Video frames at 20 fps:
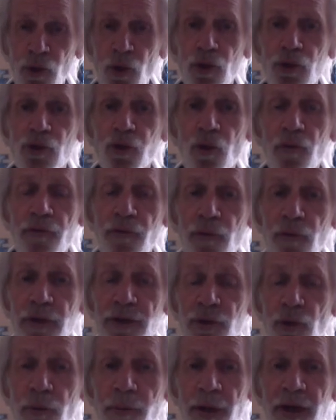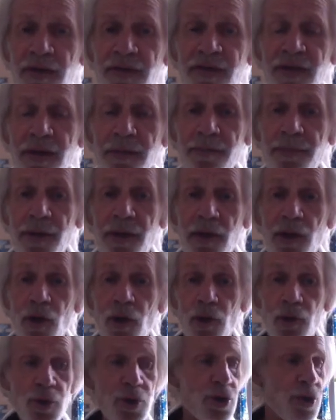retrouvons les deux principes,
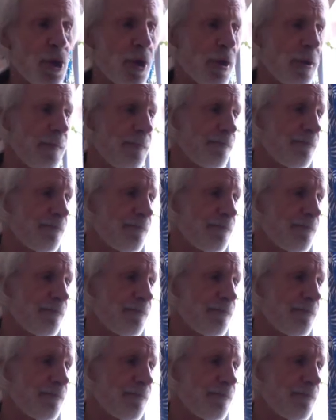le je